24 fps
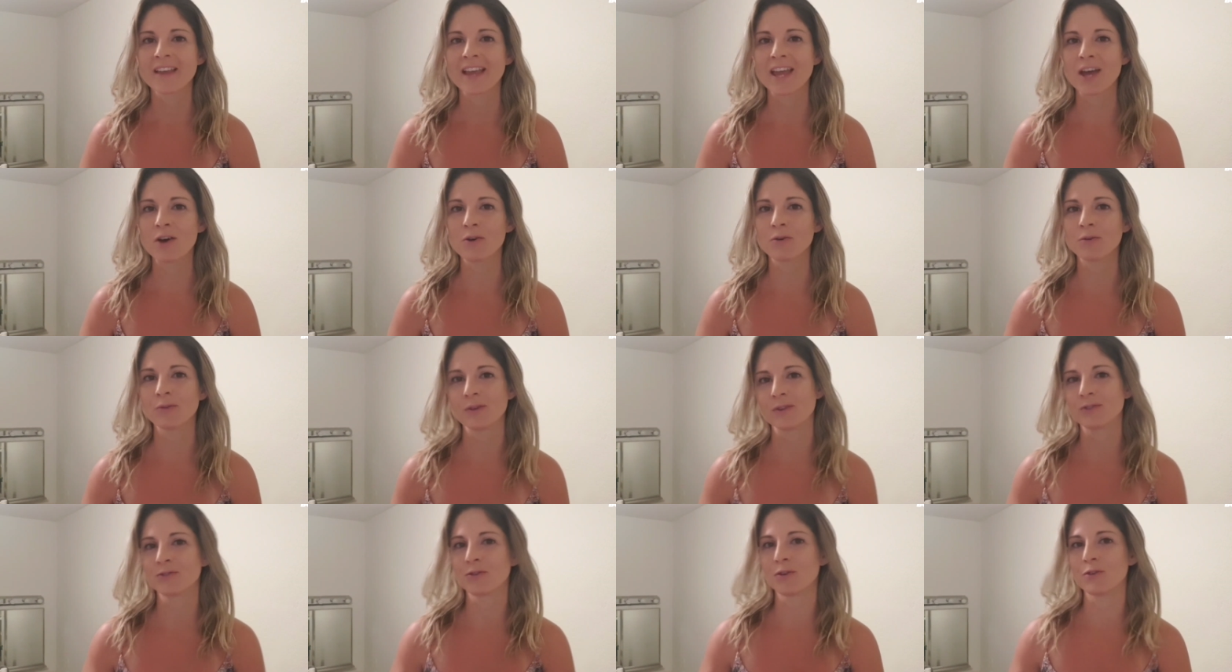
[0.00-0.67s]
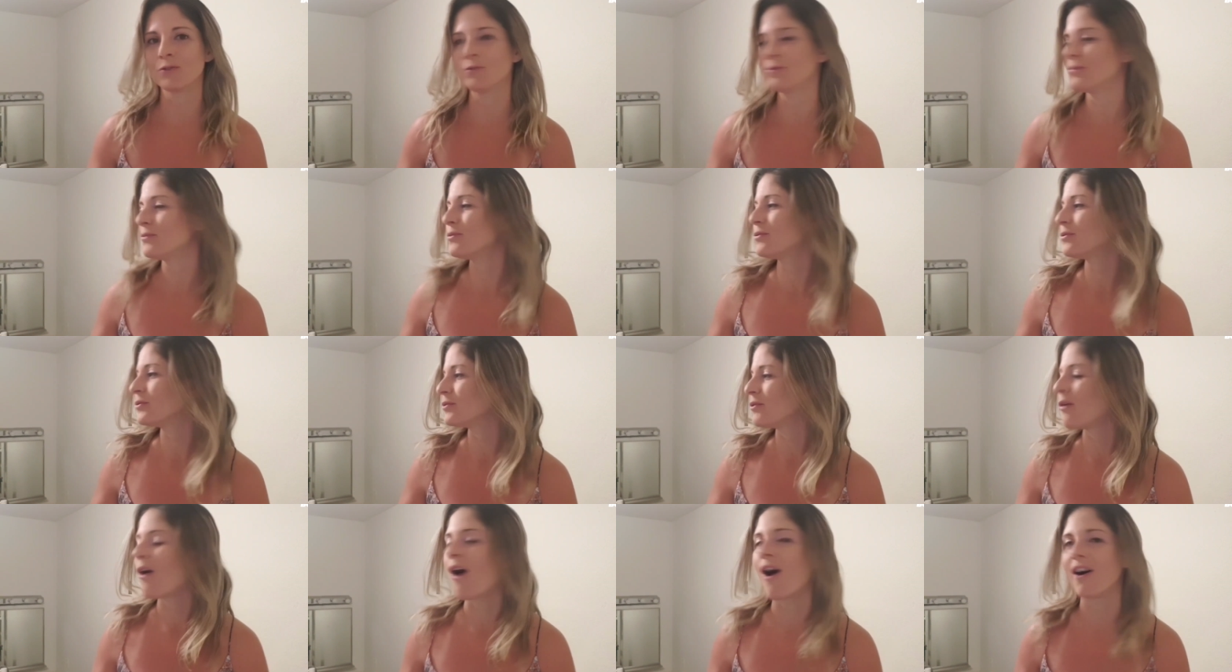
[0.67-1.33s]
Eu tô
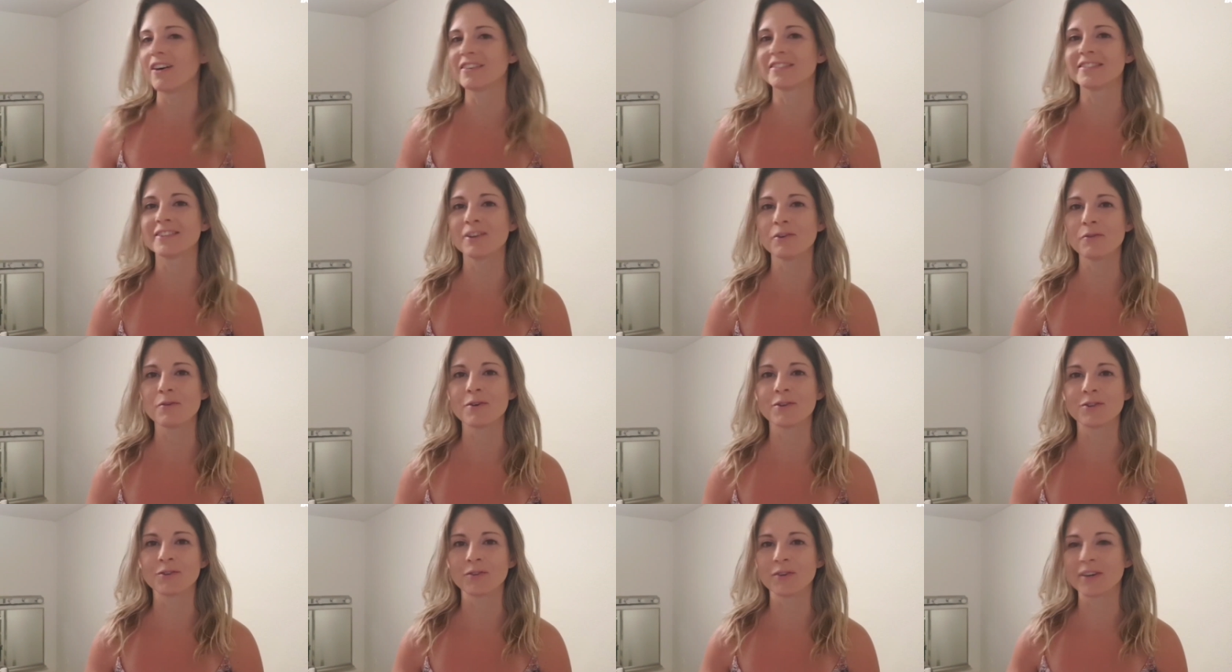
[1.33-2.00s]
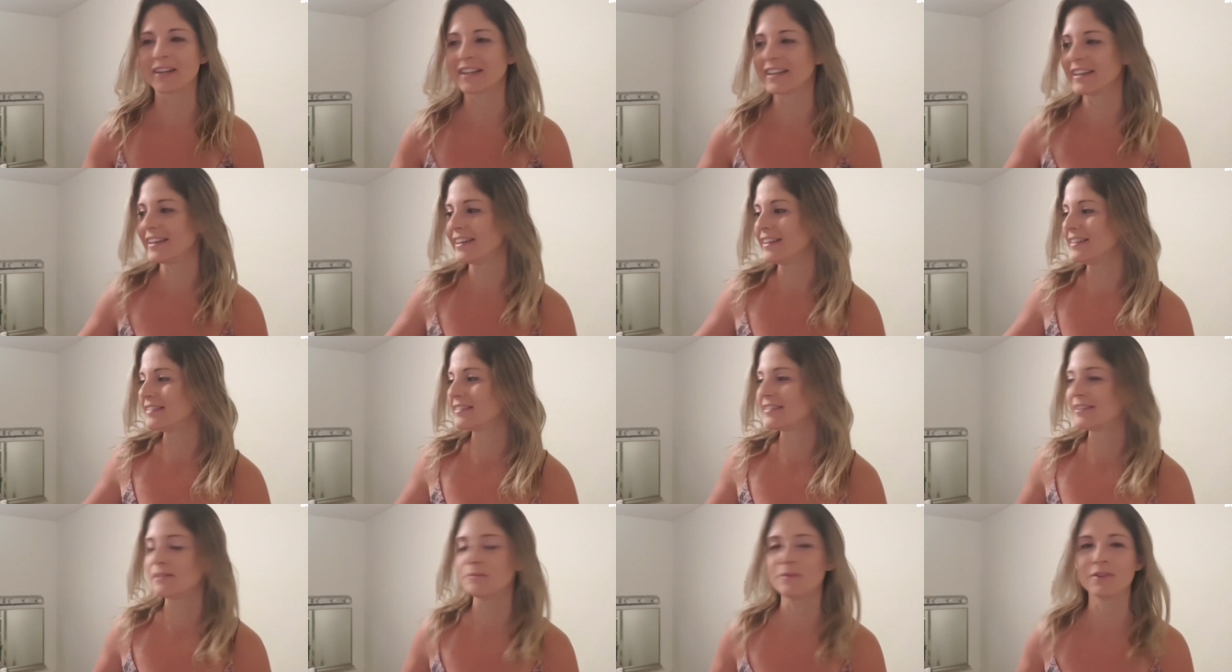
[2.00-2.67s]
num, num hostel, eu tô
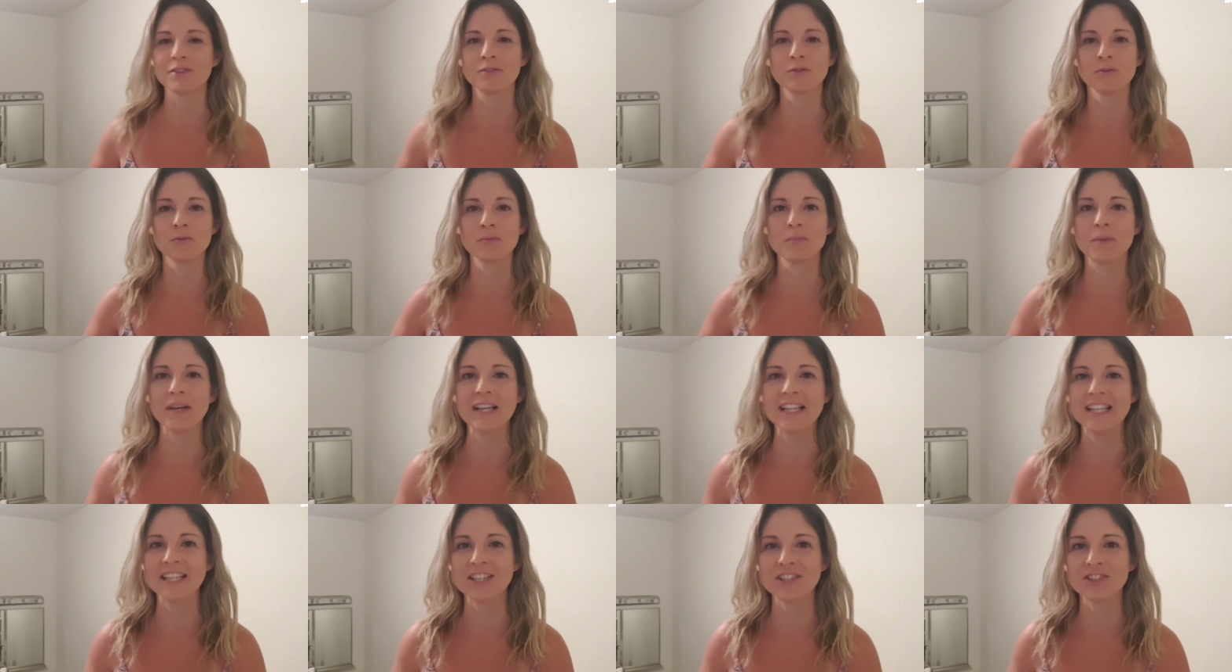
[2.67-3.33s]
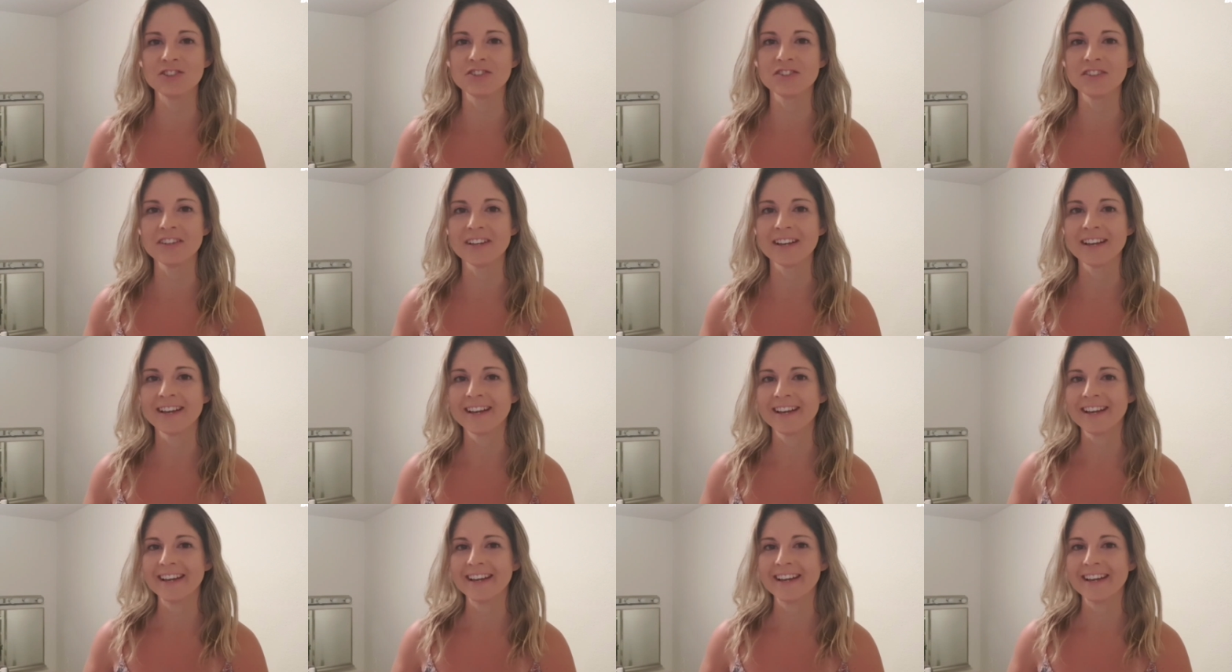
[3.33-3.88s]
aqui em cima do beliche